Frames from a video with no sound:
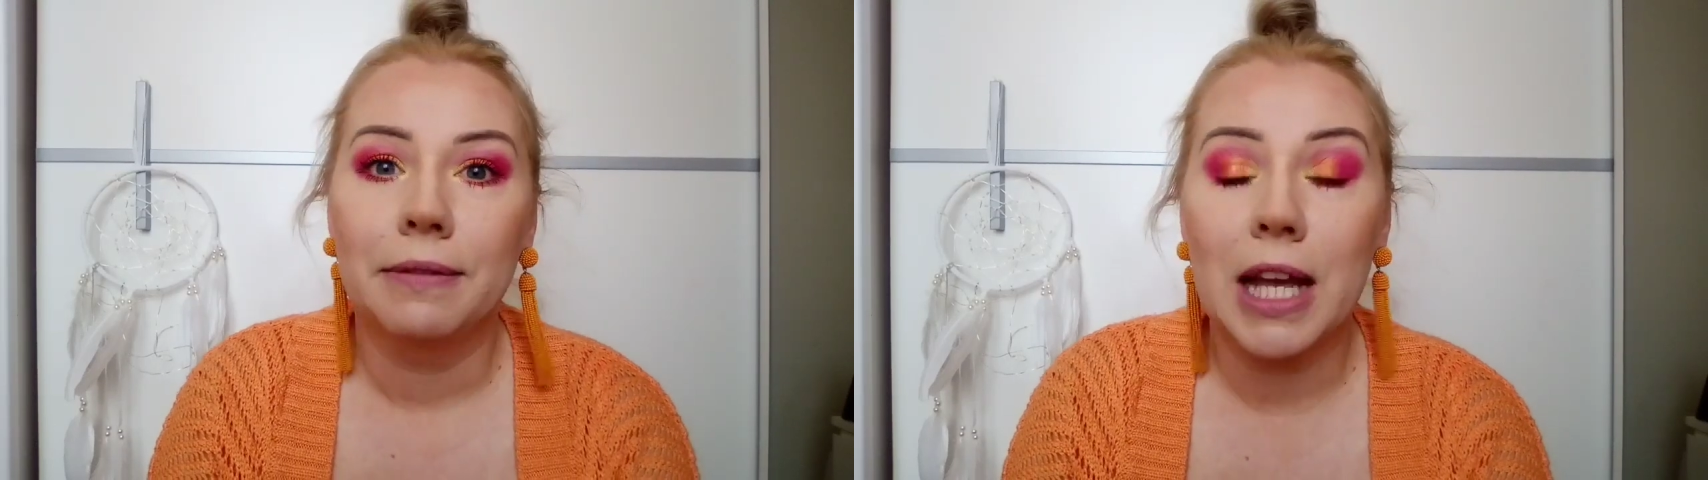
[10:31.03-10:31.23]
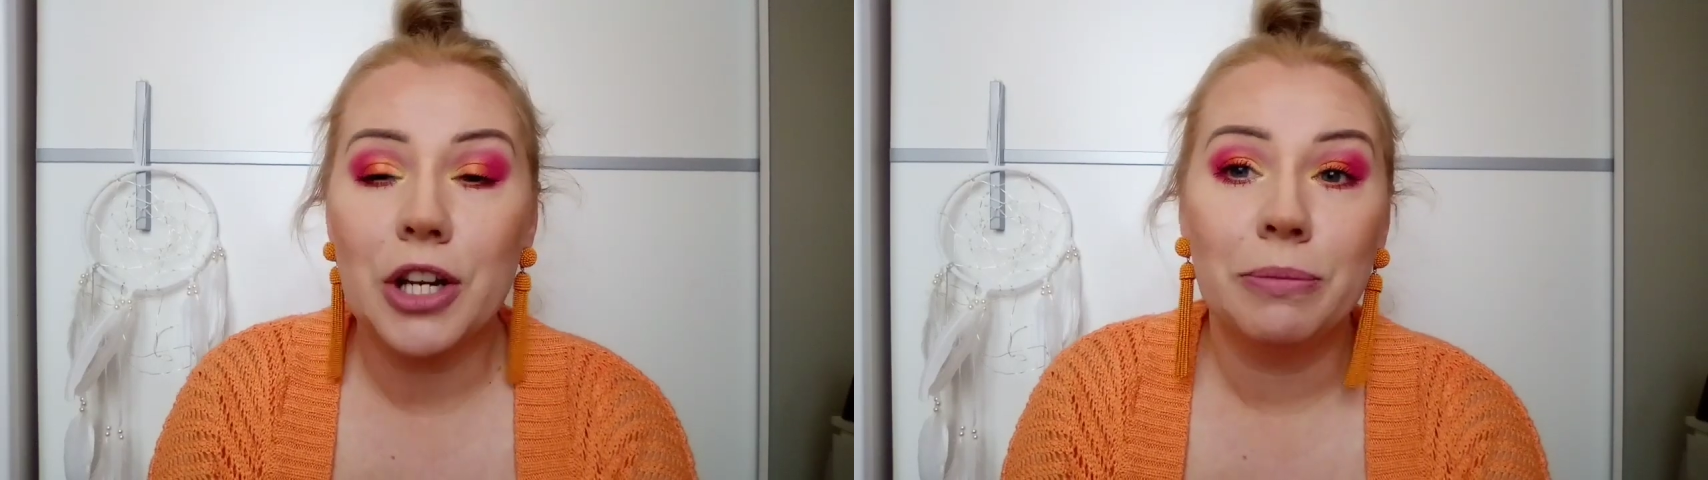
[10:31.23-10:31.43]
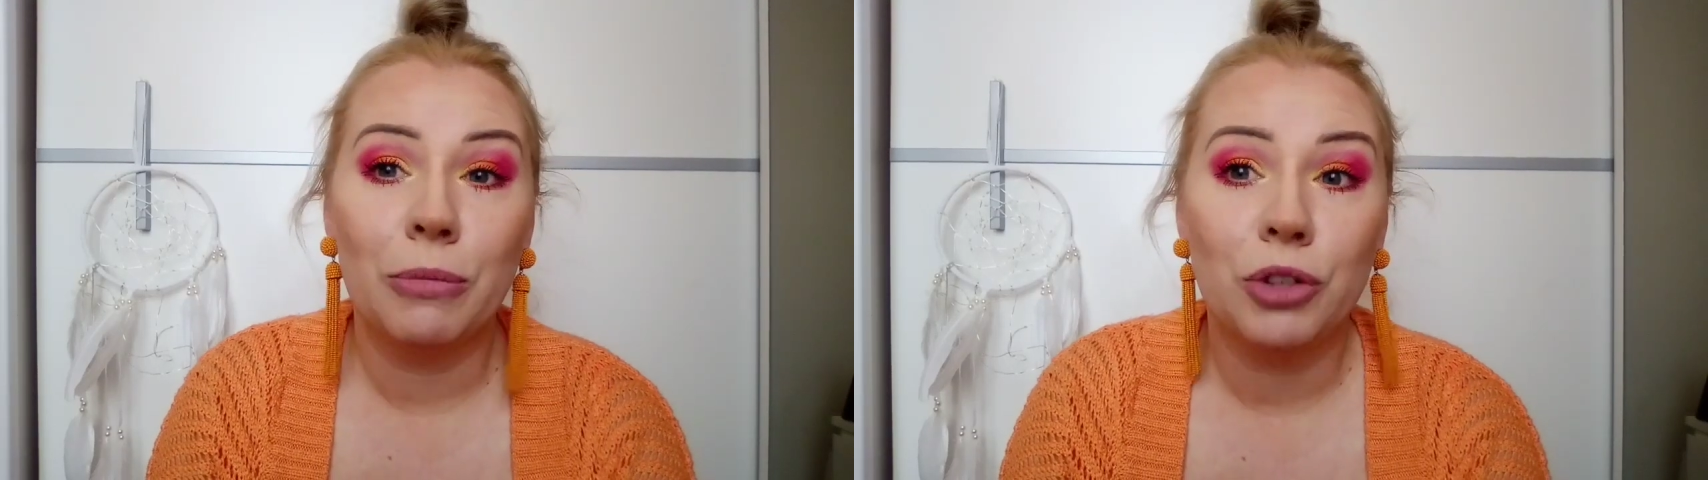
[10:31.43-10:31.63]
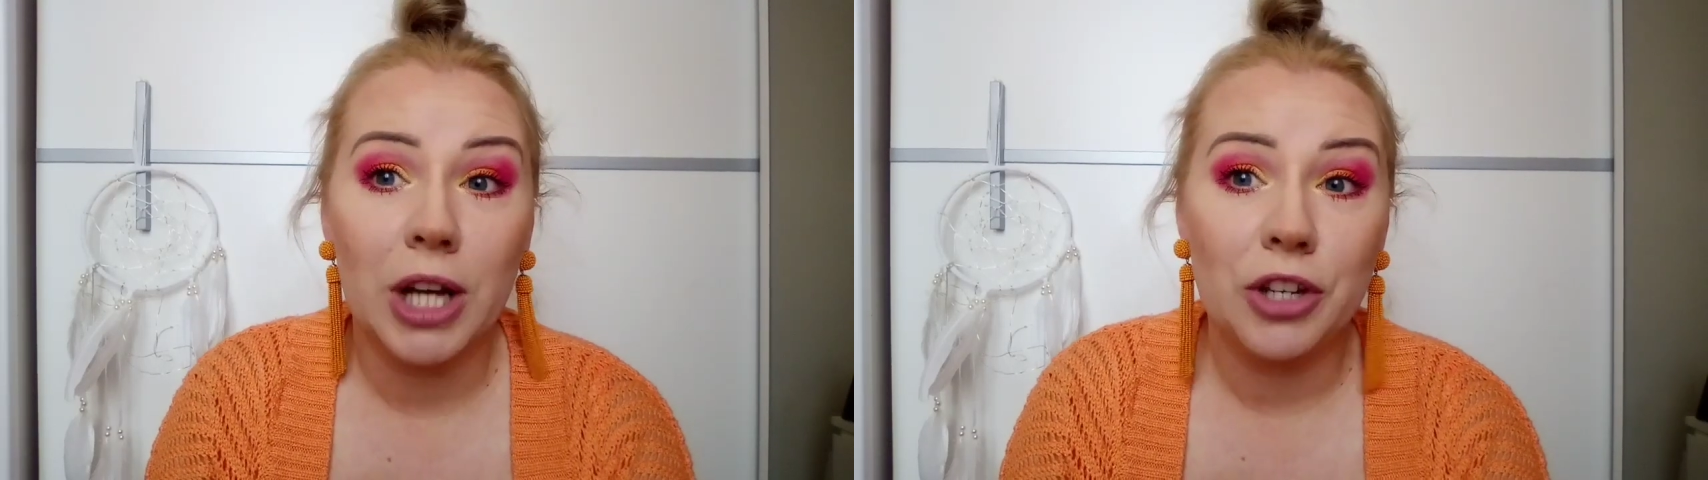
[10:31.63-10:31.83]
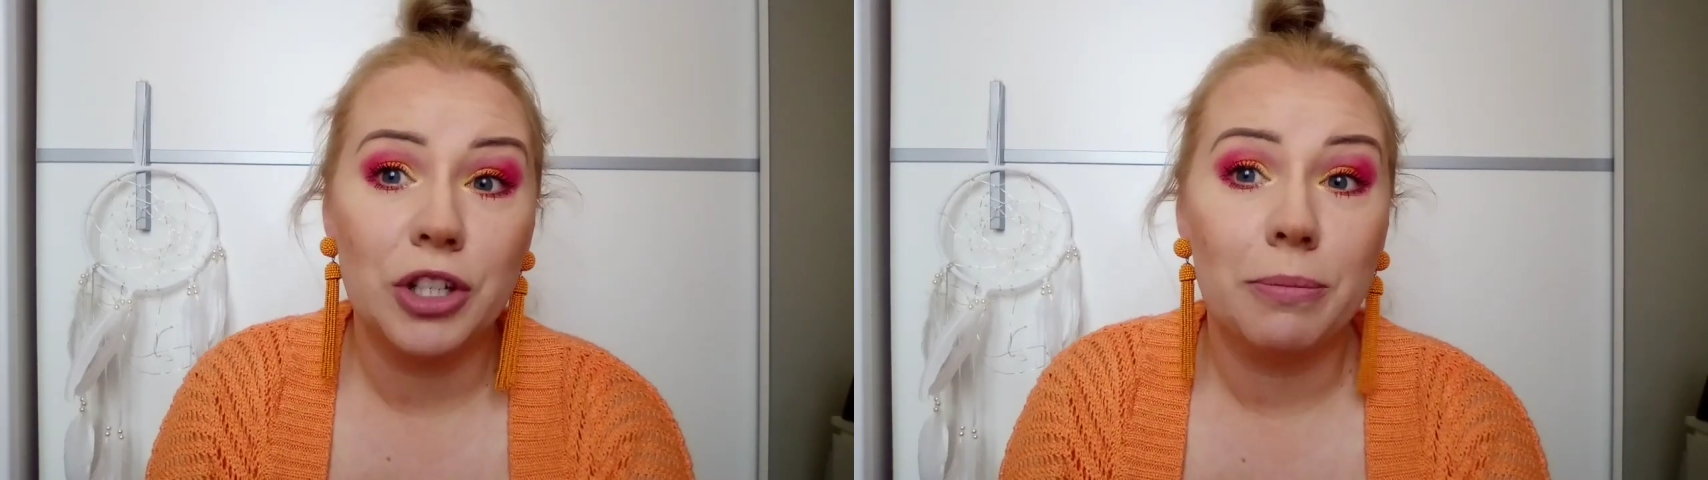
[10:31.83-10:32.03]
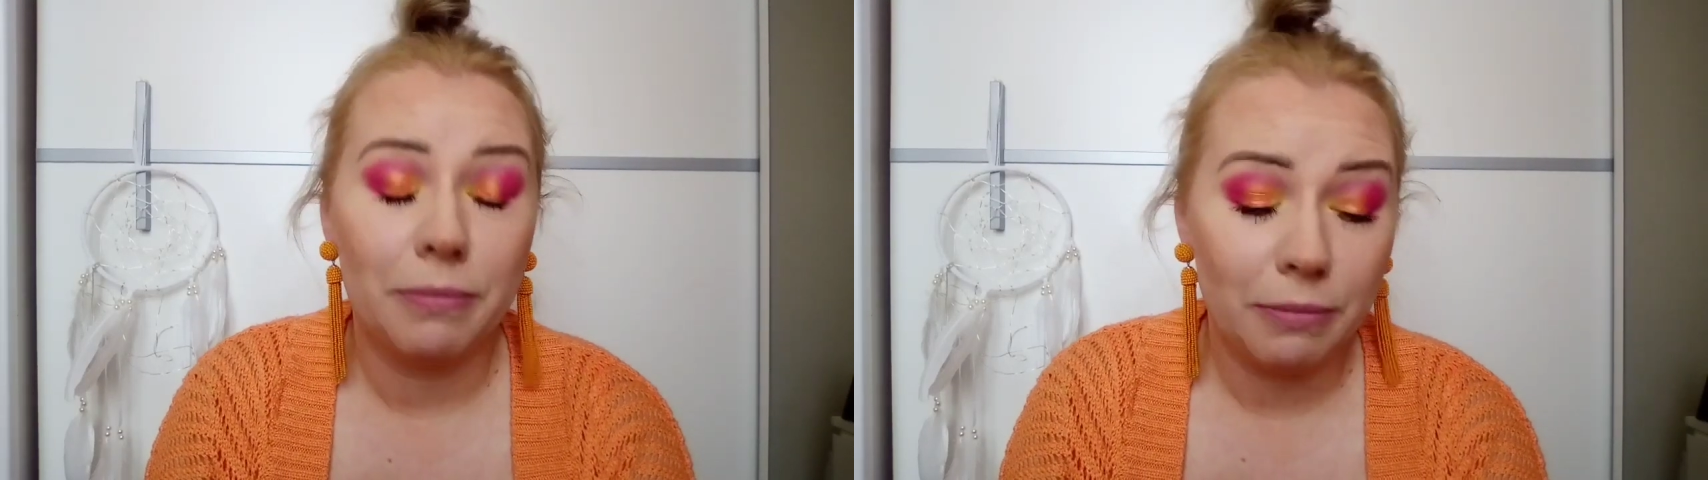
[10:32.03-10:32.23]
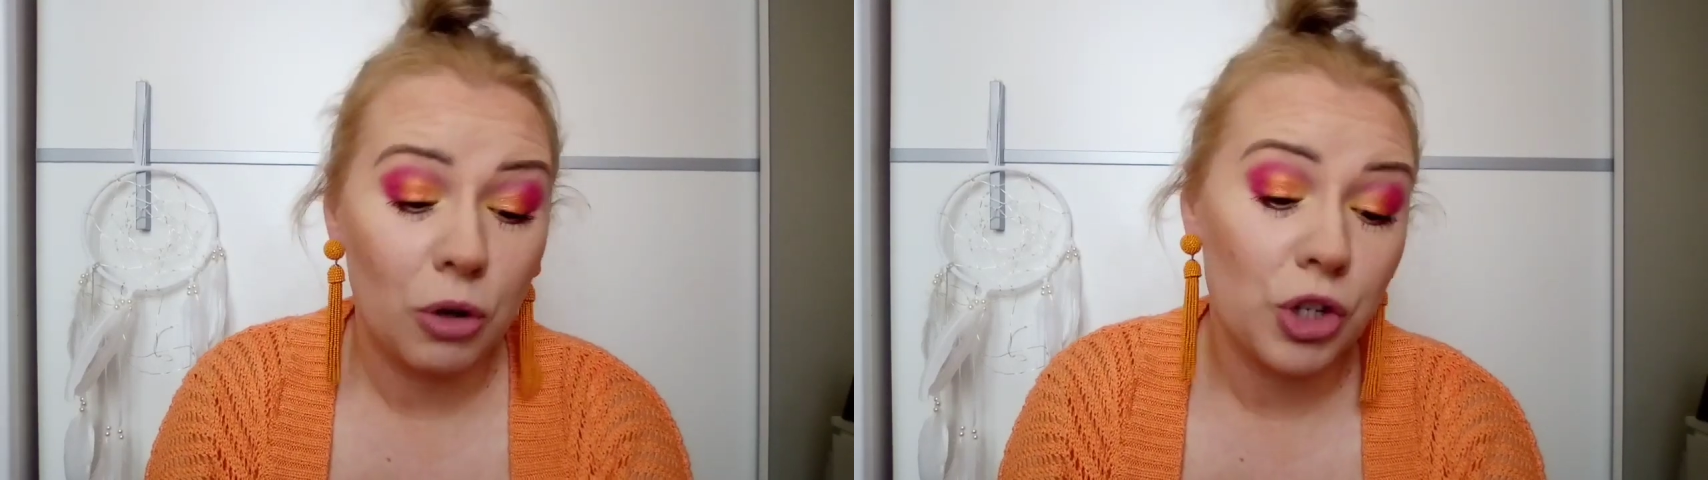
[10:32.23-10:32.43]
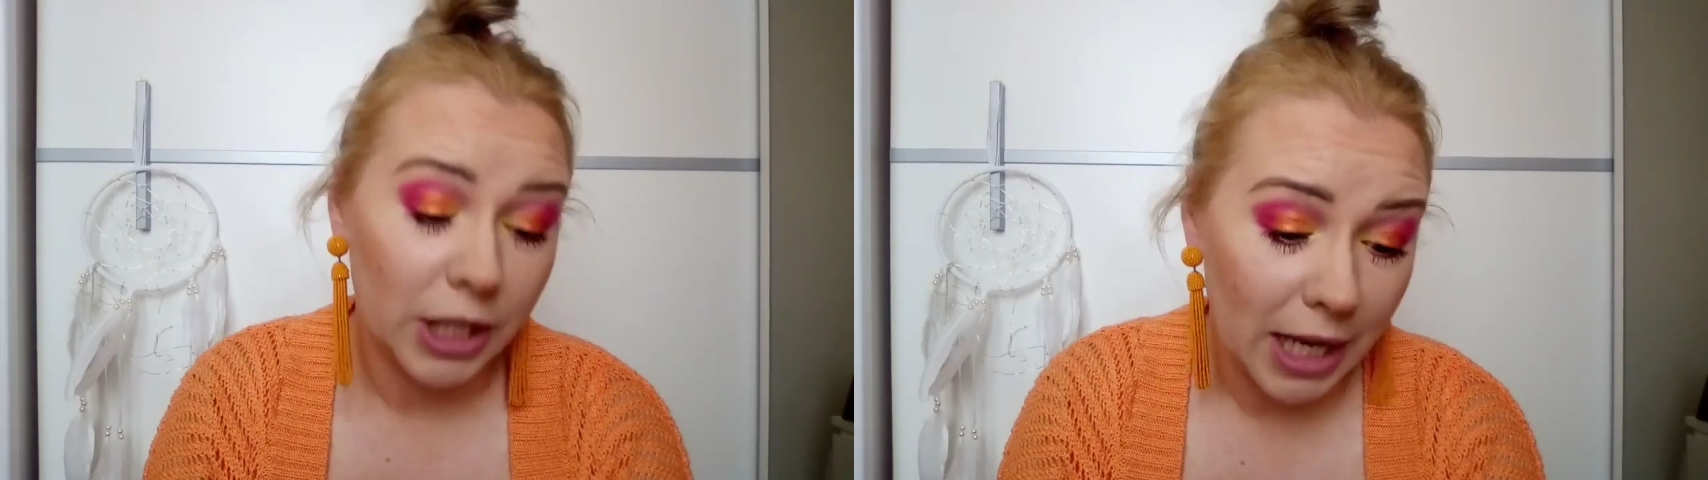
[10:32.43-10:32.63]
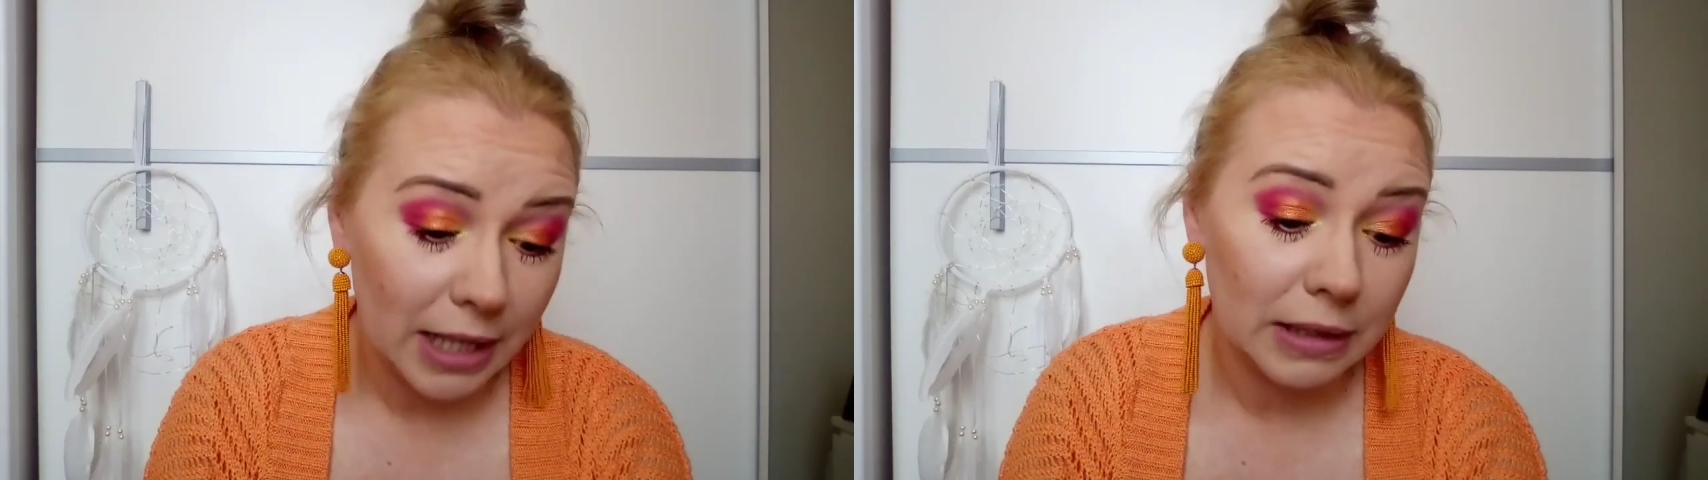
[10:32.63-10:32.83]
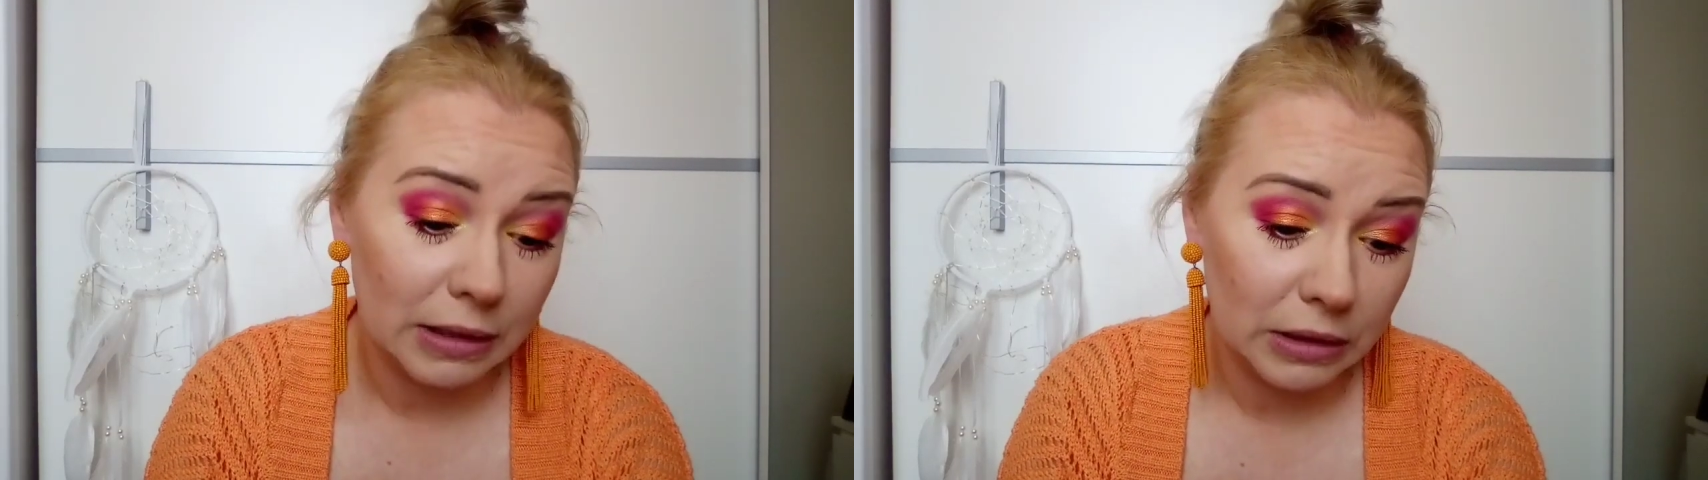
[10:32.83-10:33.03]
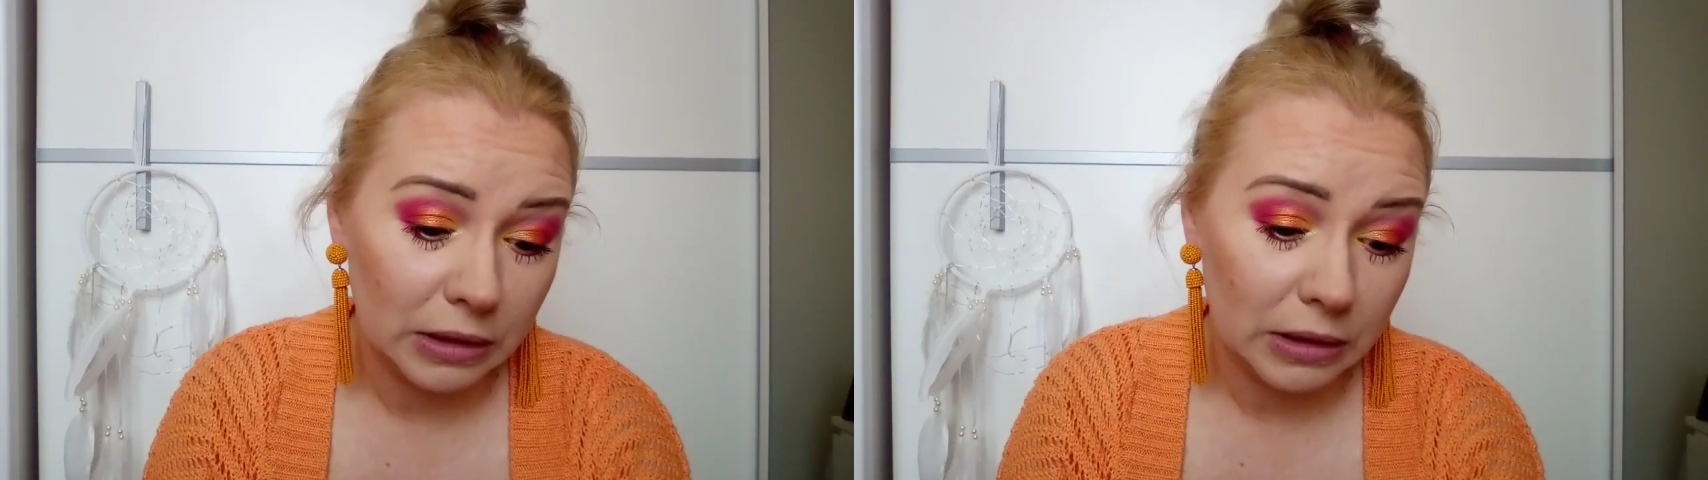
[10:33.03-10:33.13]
W każdym bądź razie można